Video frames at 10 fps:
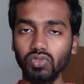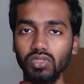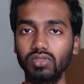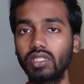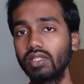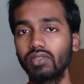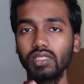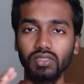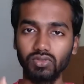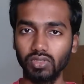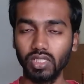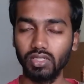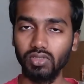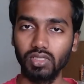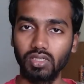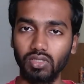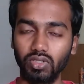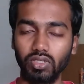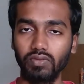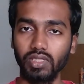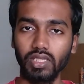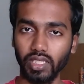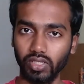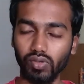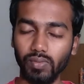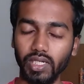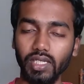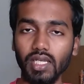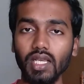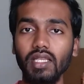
மூணு சுற்றிட்டு வந்து இது சுற்றிட்டு வந்துட்டுருக்கு ஓகேவா இந்த எக்யூப்மெண்ட்